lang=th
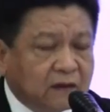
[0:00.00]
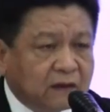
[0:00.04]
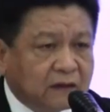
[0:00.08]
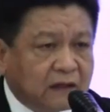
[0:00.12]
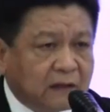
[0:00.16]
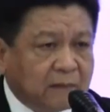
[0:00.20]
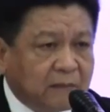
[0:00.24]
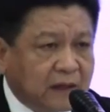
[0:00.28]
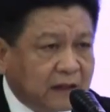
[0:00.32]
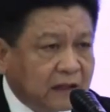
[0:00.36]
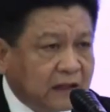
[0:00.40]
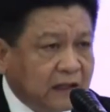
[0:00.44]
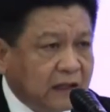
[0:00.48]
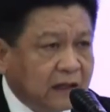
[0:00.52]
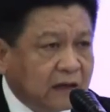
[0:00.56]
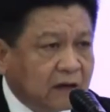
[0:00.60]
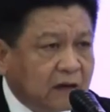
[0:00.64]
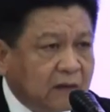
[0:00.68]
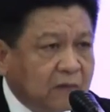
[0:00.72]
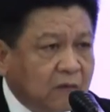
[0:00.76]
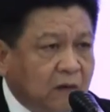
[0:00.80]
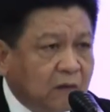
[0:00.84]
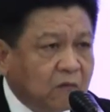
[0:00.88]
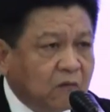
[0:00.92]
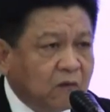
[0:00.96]
แต่บางทีเรา
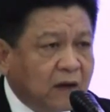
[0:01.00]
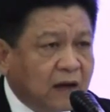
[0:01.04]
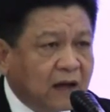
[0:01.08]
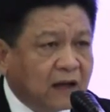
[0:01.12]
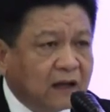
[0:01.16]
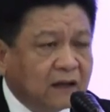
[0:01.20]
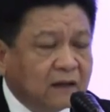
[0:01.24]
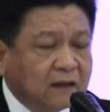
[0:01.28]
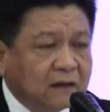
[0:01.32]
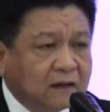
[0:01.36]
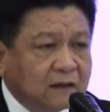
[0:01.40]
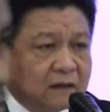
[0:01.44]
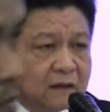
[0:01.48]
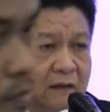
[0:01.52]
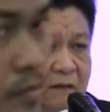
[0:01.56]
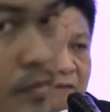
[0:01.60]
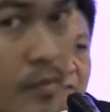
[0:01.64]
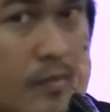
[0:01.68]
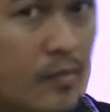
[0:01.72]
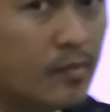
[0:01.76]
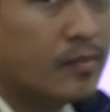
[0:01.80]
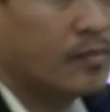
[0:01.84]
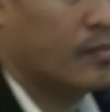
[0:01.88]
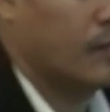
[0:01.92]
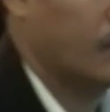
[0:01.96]
ก็พบว่า
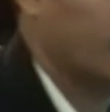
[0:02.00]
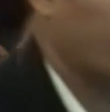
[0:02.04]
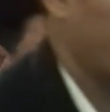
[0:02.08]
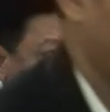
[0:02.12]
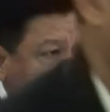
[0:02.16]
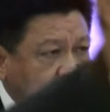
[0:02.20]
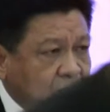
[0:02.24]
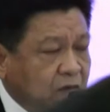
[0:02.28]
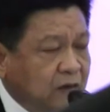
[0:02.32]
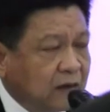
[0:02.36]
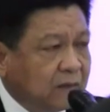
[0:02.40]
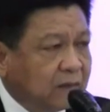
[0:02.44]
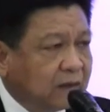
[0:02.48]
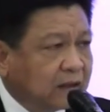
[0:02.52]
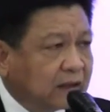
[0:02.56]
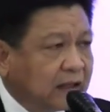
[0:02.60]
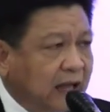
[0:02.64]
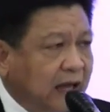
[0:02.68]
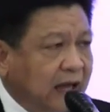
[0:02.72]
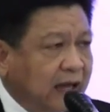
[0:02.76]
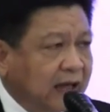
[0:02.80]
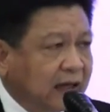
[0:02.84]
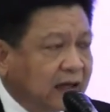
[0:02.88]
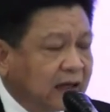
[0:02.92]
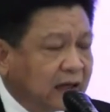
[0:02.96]
บางคนก็อยู่ในเมือง
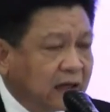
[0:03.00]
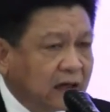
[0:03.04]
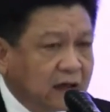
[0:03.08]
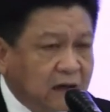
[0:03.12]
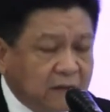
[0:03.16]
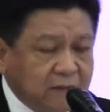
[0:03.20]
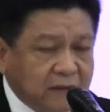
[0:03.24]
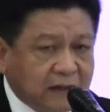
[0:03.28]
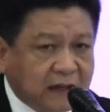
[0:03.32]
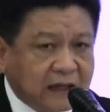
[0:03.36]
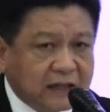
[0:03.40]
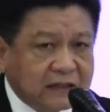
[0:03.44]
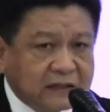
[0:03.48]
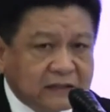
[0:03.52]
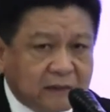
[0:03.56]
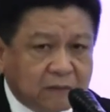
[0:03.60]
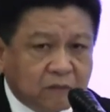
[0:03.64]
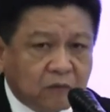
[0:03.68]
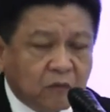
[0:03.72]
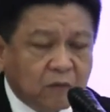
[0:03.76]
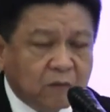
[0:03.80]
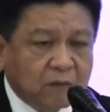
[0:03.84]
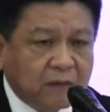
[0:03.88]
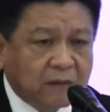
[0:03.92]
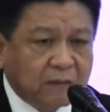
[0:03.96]
ไทยนะครับก็มีการจับ
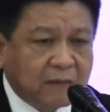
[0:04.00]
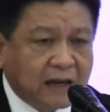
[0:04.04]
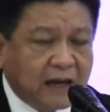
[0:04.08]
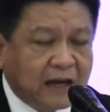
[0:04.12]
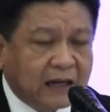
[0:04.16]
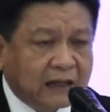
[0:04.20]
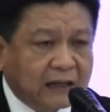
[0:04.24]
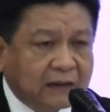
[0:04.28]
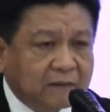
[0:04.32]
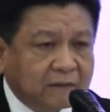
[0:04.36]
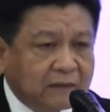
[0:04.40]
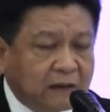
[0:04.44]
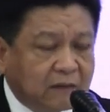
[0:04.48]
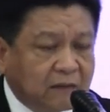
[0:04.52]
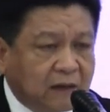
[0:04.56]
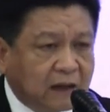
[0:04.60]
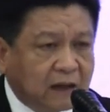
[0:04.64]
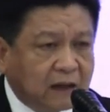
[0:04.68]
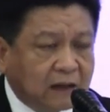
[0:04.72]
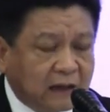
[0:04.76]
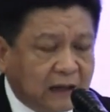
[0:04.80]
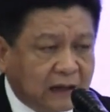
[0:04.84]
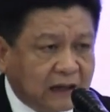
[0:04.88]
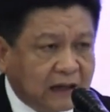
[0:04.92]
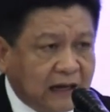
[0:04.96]
กลุ่มไปบ้างแต่ว่า
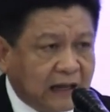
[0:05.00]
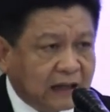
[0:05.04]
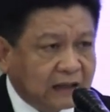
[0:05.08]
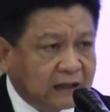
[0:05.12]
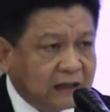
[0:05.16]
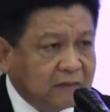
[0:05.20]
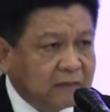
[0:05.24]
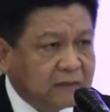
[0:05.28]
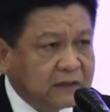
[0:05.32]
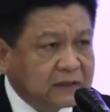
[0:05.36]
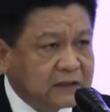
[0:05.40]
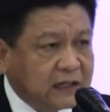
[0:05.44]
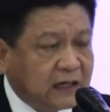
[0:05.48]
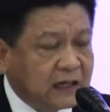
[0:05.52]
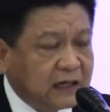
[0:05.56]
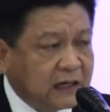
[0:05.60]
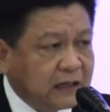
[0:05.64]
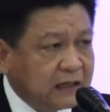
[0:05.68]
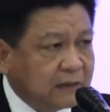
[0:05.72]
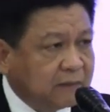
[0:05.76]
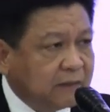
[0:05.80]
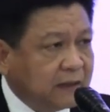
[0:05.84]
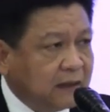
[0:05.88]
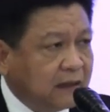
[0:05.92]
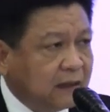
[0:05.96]
หลังๆที่มาเจอ
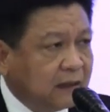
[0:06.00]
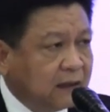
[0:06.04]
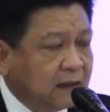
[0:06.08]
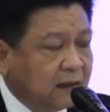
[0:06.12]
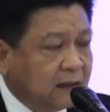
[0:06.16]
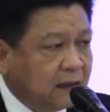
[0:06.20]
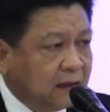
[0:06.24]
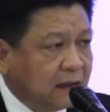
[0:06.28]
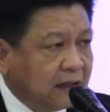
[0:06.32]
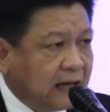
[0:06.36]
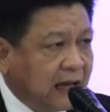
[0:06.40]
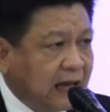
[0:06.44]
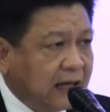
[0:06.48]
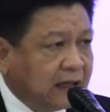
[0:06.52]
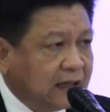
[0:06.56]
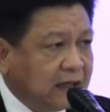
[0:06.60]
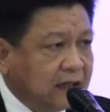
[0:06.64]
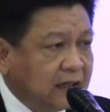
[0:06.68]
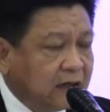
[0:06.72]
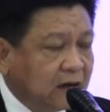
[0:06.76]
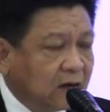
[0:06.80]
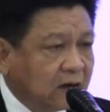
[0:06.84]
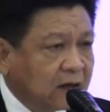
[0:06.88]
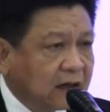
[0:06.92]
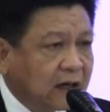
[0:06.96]
เนี่ยจะเป็นราย
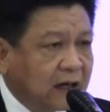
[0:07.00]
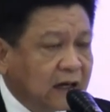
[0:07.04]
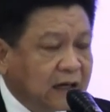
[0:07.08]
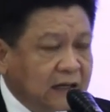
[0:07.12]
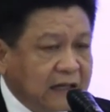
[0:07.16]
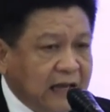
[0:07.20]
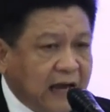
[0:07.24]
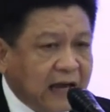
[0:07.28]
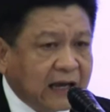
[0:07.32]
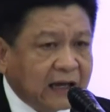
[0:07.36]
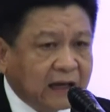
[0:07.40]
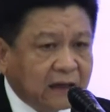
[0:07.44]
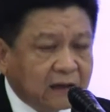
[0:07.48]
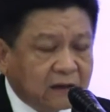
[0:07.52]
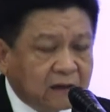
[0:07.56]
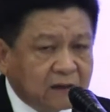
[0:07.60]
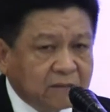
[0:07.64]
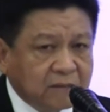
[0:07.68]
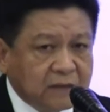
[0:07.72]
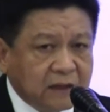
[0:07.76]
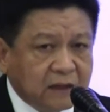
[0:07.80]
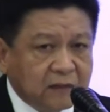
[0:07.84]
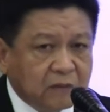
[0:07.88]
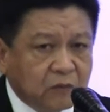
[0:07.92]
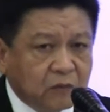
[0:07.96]
ที่ค่อนข้างใหญ่แล้วก็
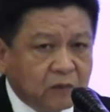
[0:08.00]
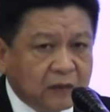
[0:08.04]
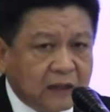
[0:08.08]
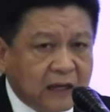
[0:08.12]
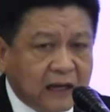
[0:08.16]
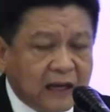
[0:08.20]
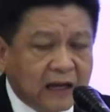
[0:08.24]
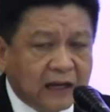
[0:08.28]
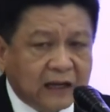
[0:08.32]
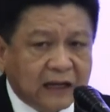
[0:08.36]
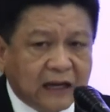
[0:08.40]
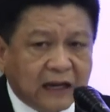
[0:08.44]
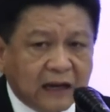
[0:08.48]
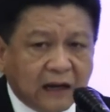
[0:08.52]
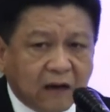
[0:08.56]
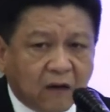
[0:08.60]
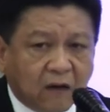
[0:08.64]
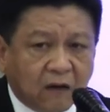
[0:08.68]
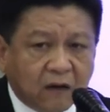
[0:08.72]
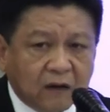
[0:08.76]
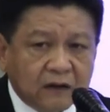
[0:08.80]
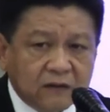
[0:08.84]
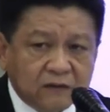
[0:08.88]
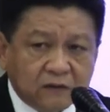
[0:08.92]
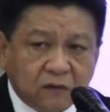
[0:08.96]
มีมูลค่าการหล
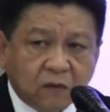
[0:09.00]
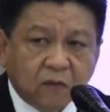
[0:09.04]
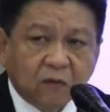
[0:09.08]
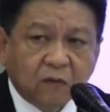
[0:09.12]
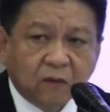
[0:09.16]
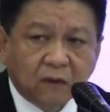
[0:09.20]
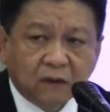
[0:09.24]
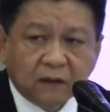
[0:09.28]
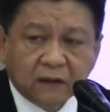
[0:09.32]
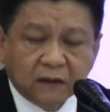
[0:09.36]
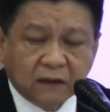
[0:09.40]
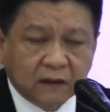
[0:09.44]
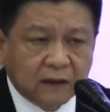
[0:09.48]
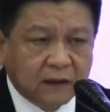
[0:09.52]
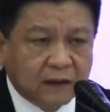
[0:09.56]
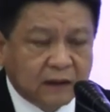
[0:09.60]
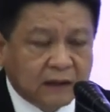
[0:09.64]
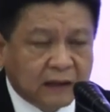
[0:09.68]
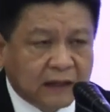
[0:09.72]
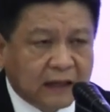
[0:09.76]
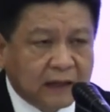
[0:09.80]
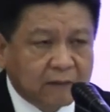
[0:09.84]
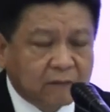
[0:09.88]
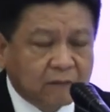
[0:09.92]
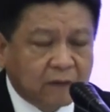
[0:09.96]
อกเนี่ยสูง
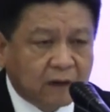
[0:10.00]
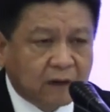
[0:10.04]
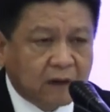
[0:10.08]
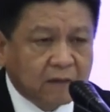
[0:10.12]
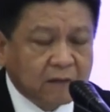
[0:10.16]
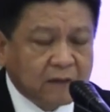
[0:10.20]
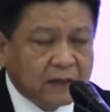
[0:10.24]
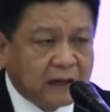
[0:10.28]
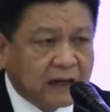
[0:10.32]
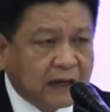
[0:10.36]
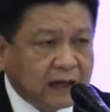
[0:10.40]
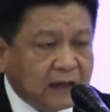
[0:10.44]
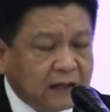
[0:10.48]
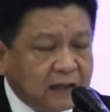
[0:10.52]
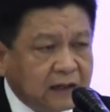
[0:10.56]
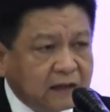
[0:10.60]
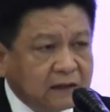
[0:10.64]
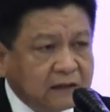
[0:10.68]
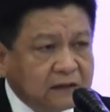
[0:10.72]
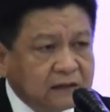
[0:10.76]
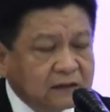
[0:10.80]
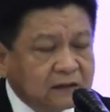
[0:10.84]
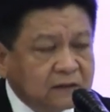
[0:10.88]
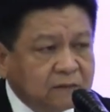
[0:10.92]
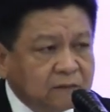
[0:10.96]
นะครับแล้วก็มีหลายเรื่อง
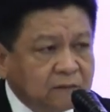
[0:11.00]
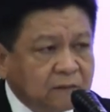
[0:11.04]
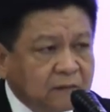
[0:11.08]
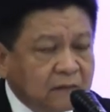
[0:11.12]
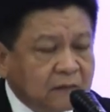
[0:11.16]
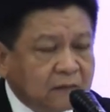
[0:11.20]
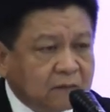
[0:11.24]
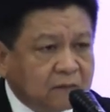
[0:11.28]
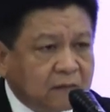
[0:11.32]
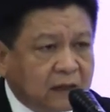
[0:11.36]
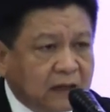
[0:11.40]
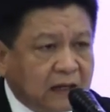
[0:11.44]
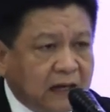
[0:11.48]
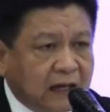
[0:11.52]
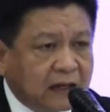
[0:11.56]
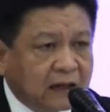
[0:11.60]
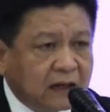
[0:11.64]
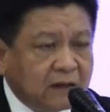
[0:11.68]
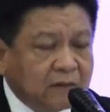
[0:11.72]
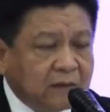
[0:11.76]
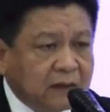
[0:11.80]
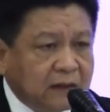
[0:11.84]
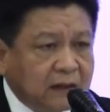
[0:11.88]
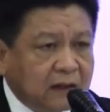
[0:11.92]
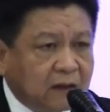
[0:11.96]
ซึ่งบางครั้ง
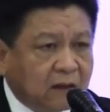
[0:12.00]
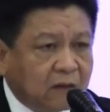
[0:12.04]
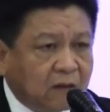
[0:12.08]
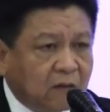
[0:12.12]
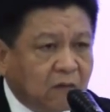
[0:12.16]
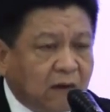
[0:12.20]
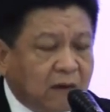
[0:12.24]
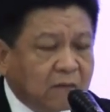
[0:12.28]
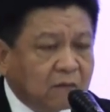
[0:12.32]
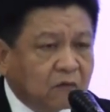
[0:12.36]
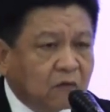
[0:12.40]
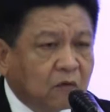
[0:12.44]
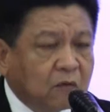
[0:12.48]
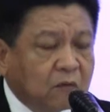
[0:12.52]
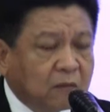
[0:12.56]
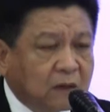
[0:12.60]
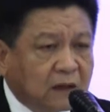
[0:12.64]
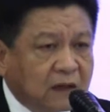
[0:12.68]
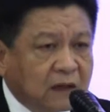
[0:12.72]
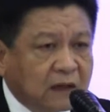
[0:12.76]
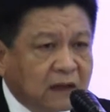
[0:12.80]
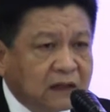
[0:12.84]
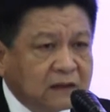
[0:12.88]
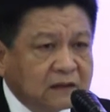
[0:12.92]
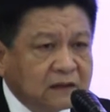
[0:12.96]
ก็เป็นเรื่องของความคลุม
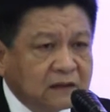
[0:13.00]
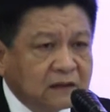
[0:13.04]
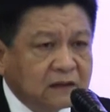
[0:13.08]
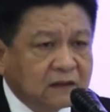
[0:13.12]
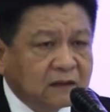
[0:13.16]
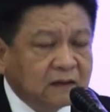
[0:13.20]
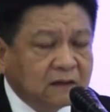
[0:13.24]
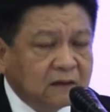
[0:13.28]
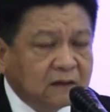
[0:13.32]
เครือซึ่ง